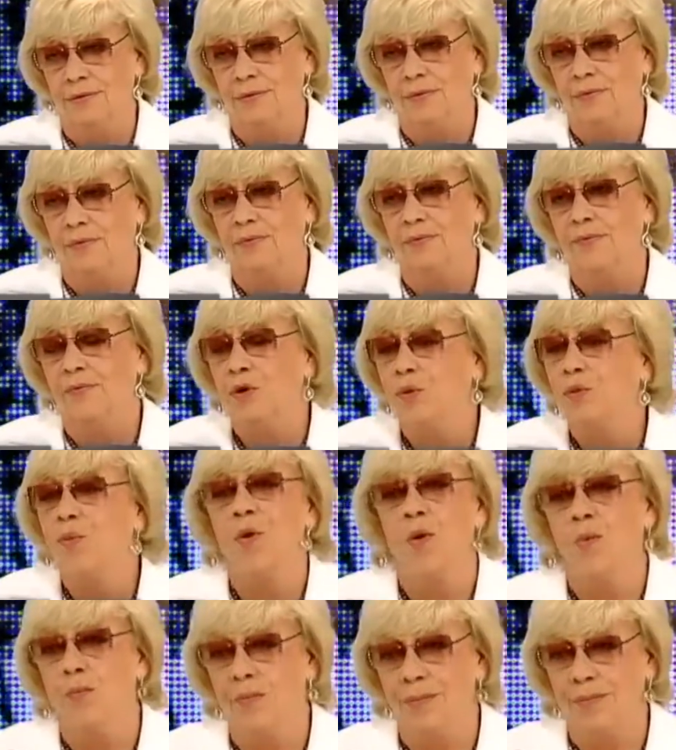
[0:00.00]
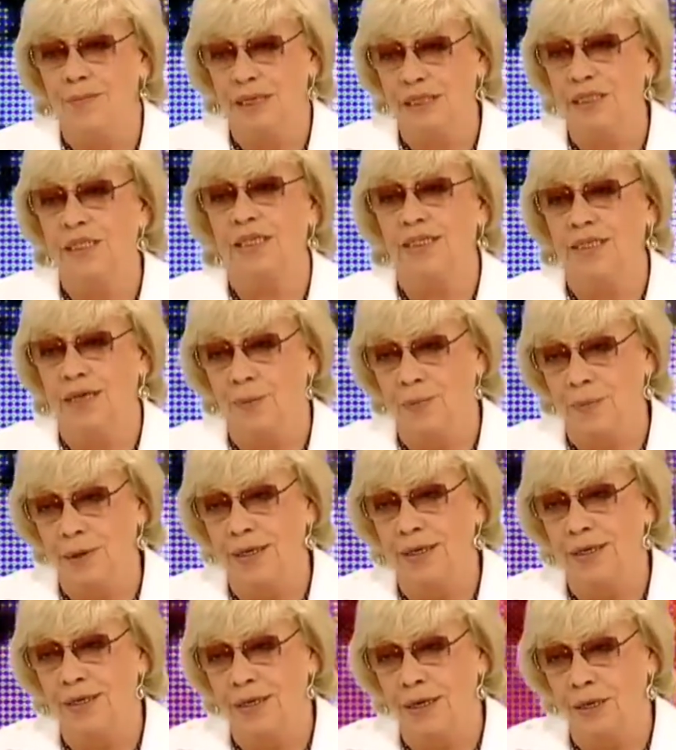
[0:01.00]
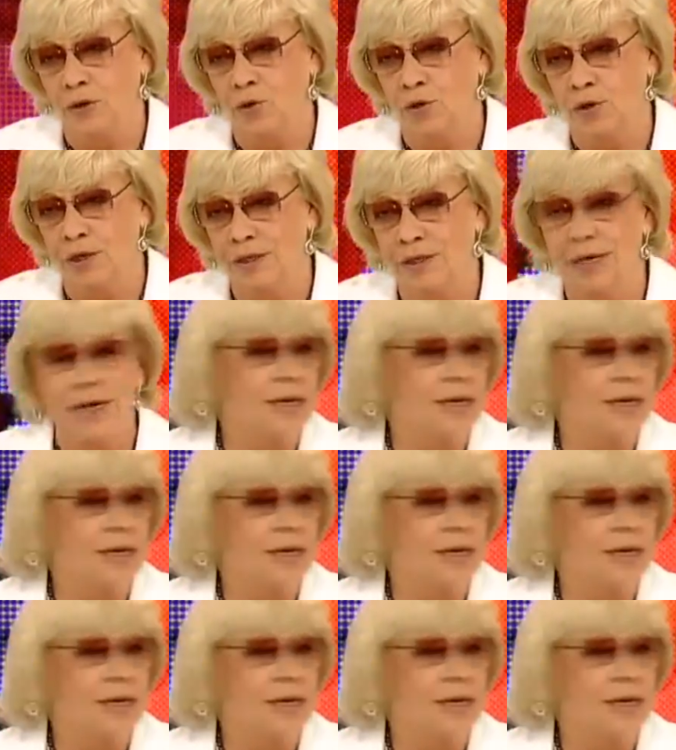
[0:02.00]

в любом месте скопления народа, на